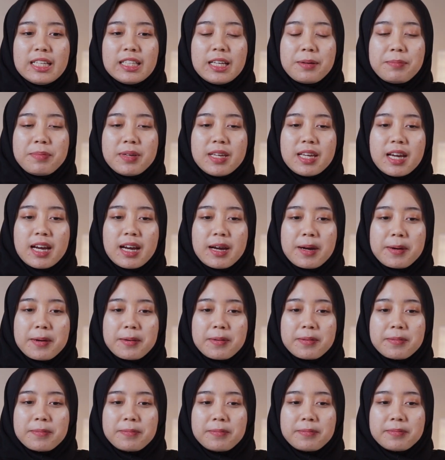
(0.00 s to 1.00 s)
Tapi
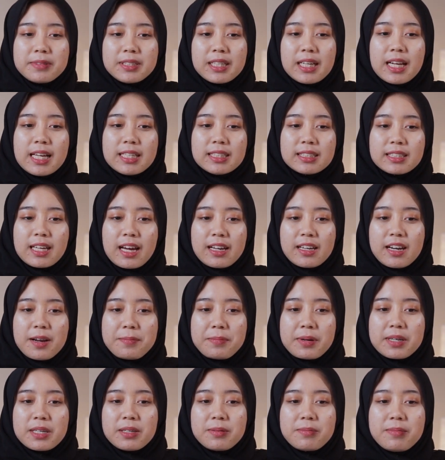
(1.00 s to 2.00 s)
ya jelas
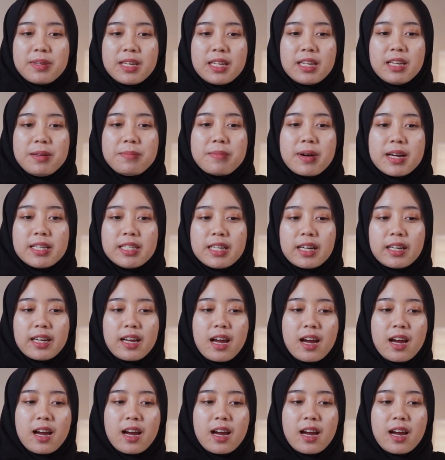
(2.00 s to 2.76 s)
karena pandemi ini banyak